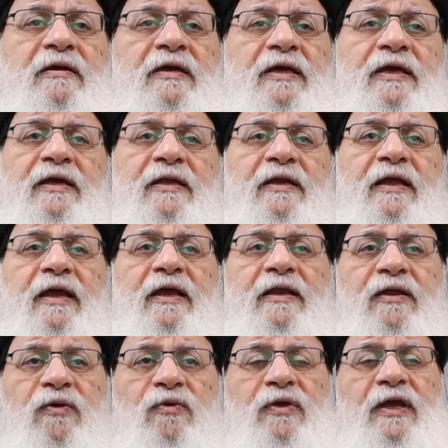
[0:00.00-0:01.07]
آه، غير
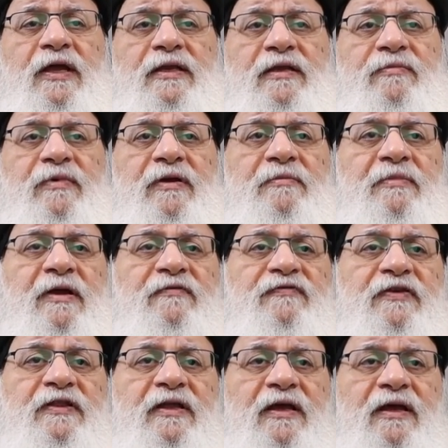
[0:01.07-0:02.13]
خارجه يعني يبقى ما
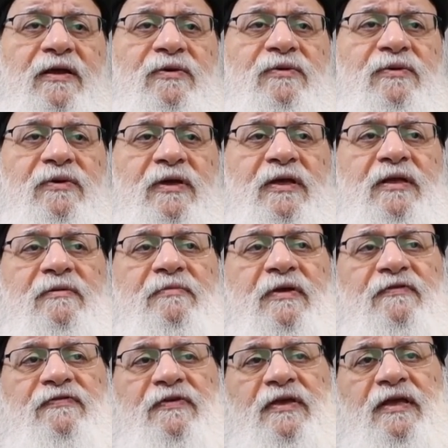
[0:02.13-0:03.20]
في داخله غير ما
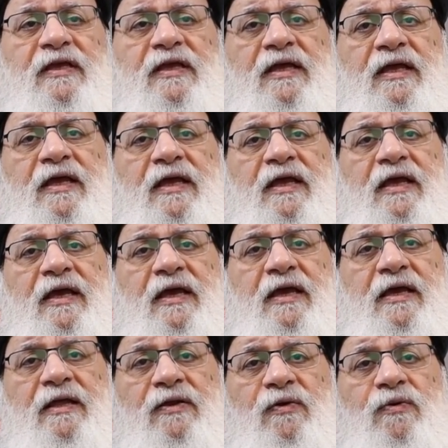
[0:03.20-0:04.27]
في
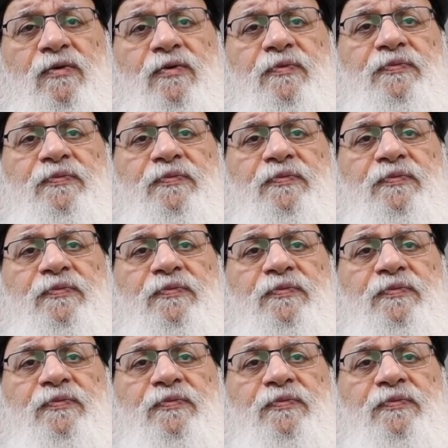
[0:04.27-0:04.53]
خارجه